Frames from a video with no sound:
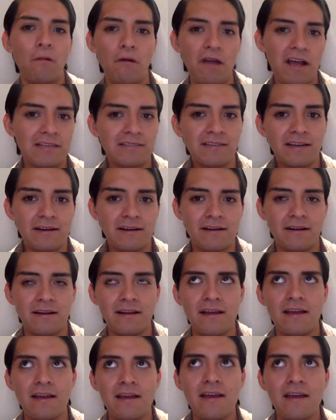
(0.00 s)
voy a hacer.
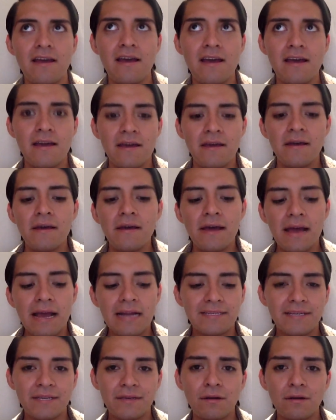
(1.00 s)

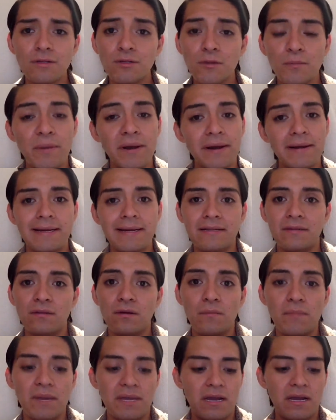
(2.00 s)
El señor super
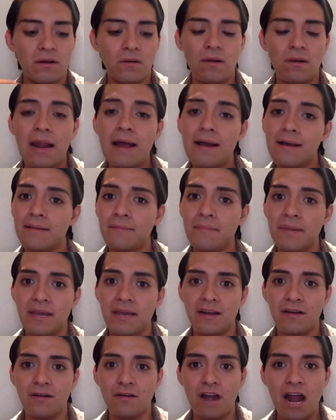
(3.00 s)
lindo me llenó, la, me
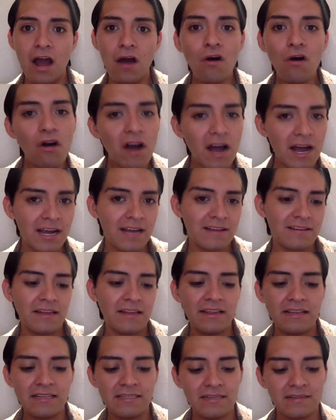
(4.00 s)
llenó la hoja que te
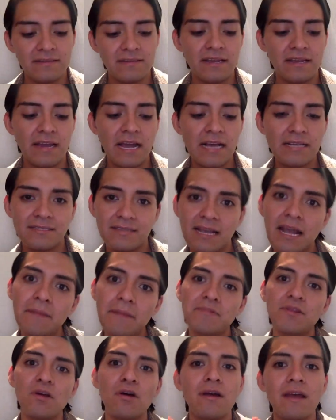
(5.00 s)
dicen de que
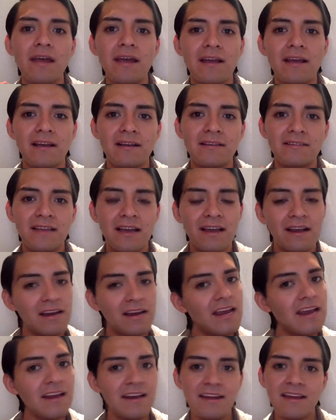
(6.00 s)
acepto que esta
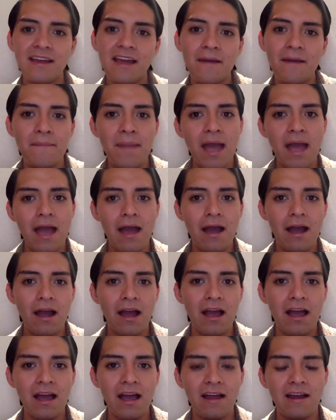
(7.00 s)
clínica me
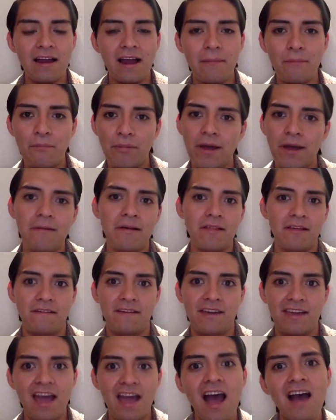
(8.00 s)
haga la prueba de
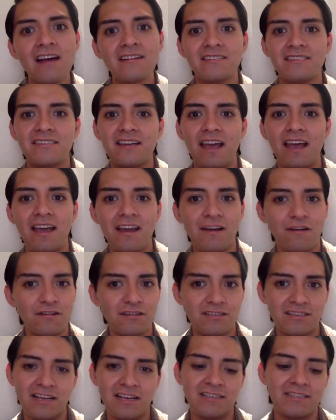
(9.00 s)
VIH y
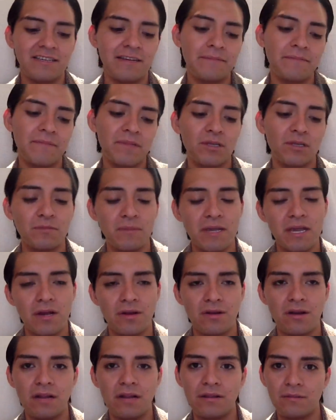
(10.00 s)
cosas así. Entonces me
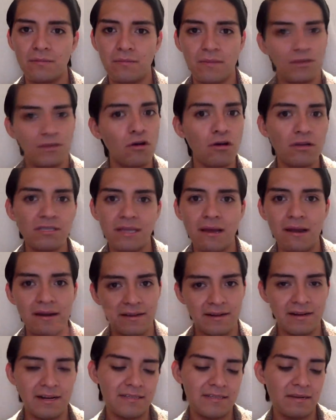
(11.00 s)
llenó la... Todo estaba en
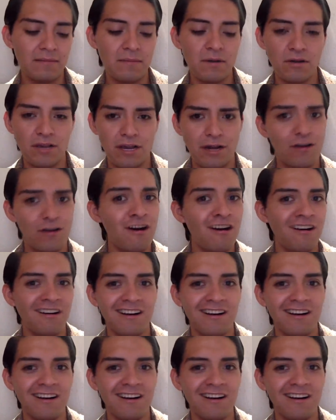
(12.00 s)
inglés, él me lo llenó.